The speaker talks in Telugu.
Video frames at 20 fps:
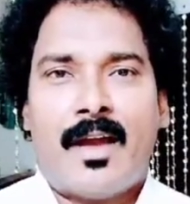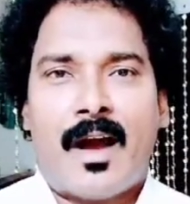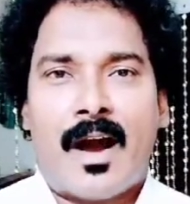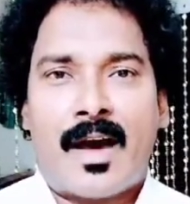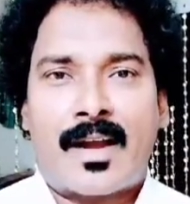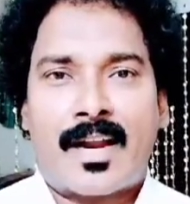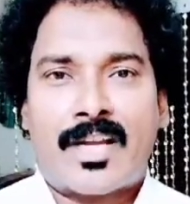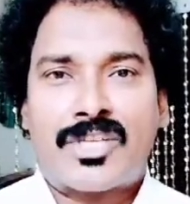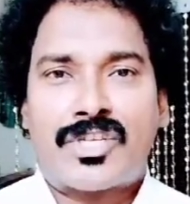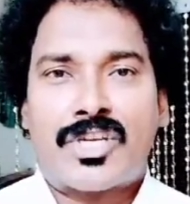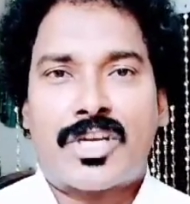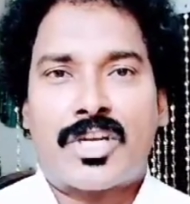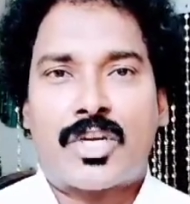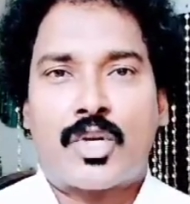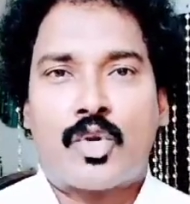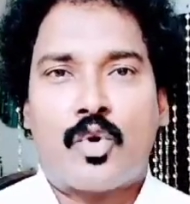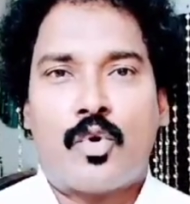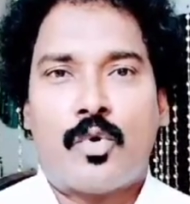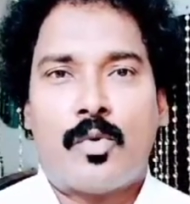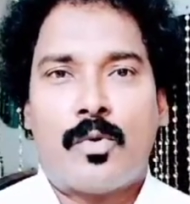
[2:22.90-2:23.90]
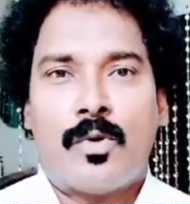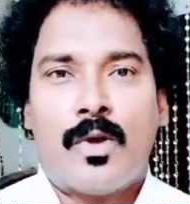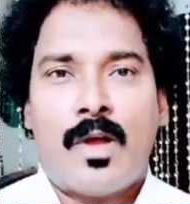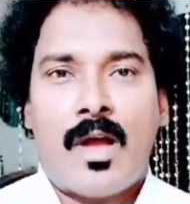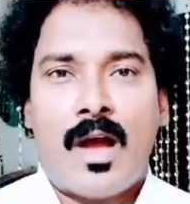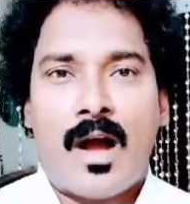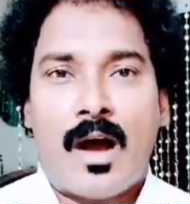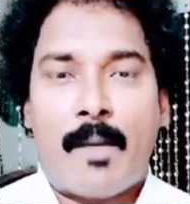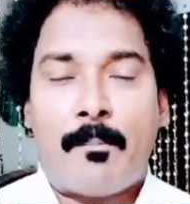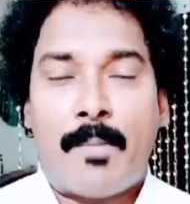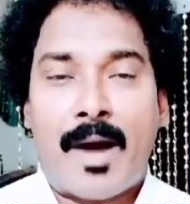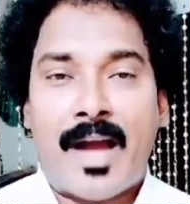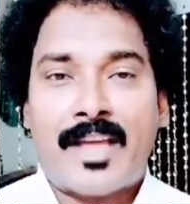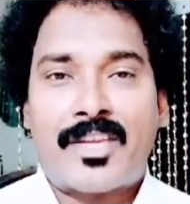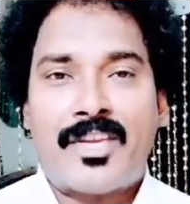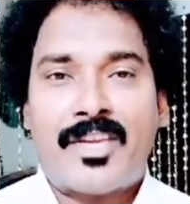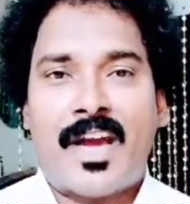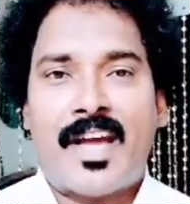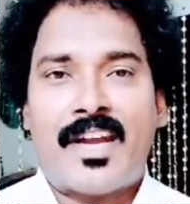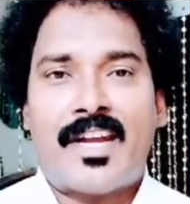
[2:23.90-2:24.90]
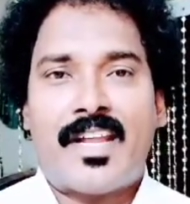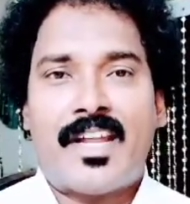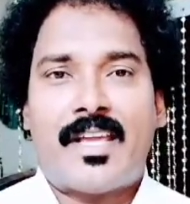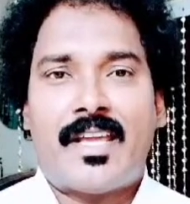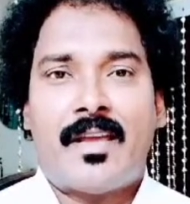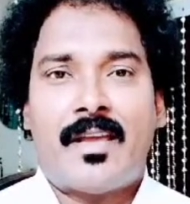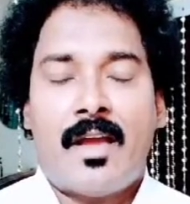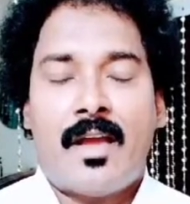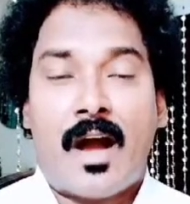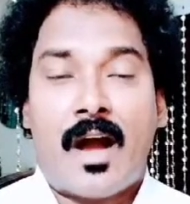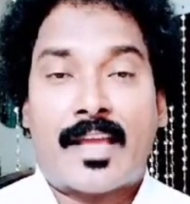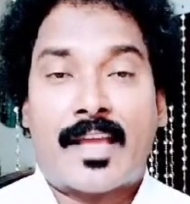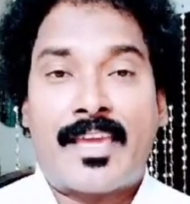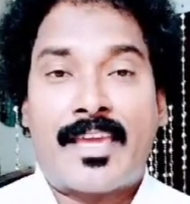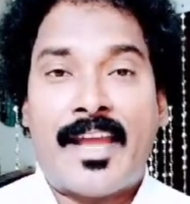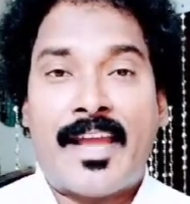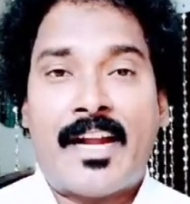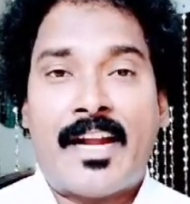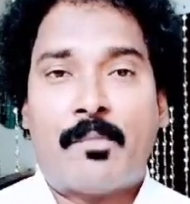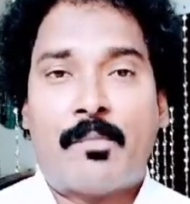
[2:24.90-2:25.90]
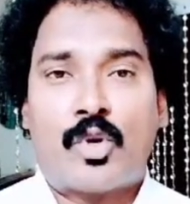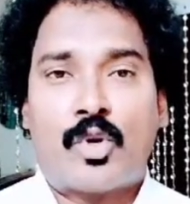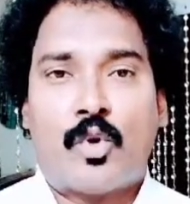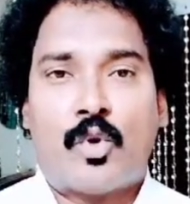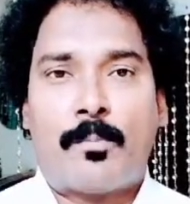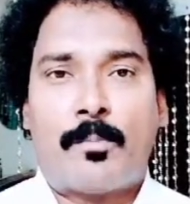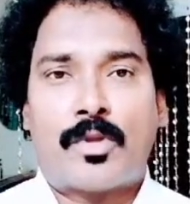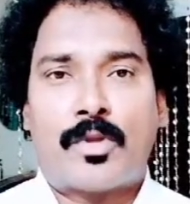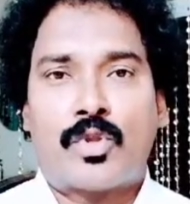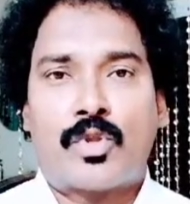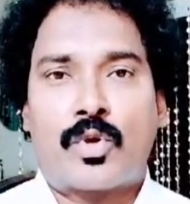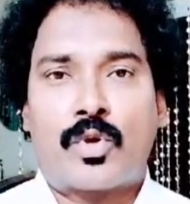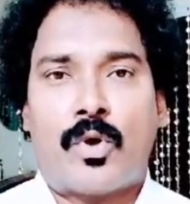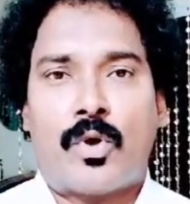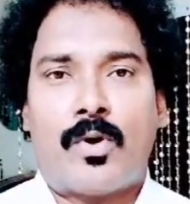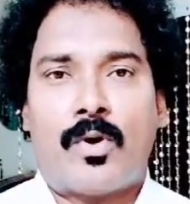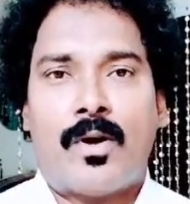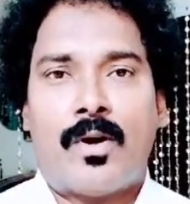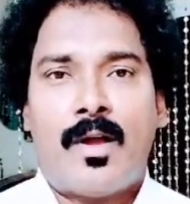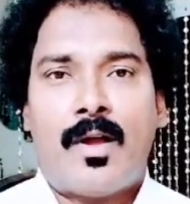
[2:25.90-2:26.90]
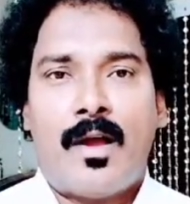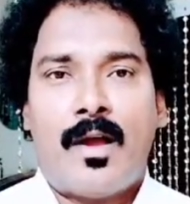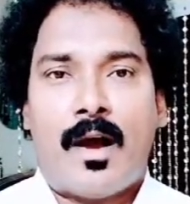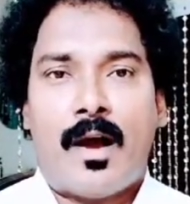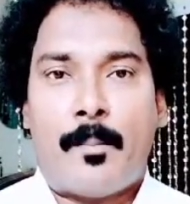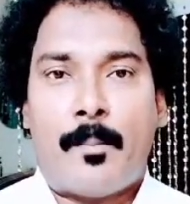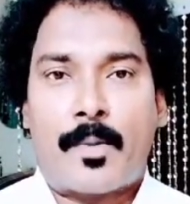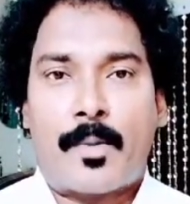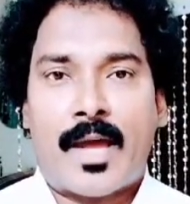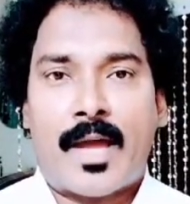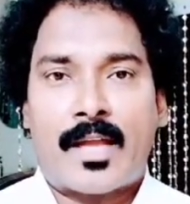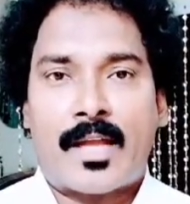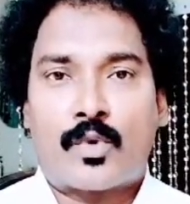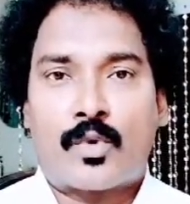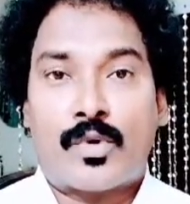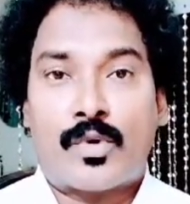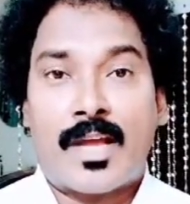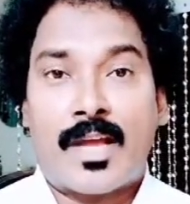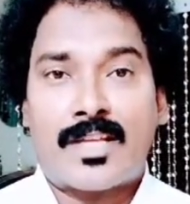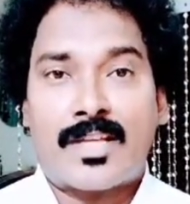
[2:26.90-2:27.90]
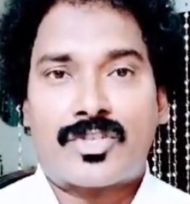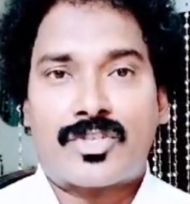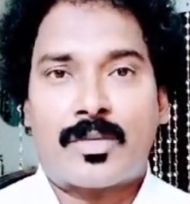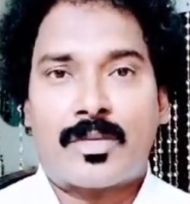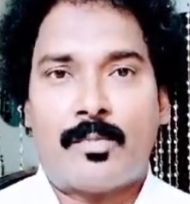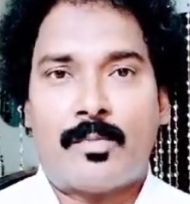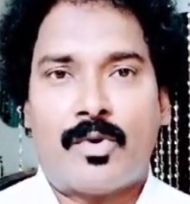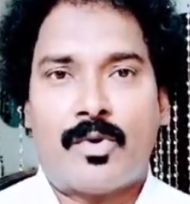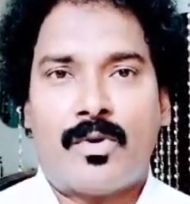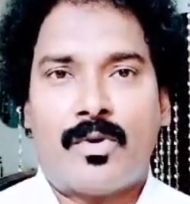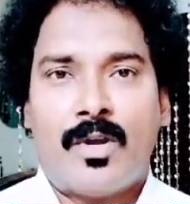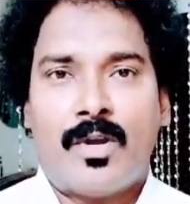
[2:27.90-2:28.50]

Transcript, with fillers: ఆ రక్షణను ఆ భాగ్యాన్ని ఆ కేడుము నువ్వు పొందుకో అప్పుడు ఆయన కుడి హస్తము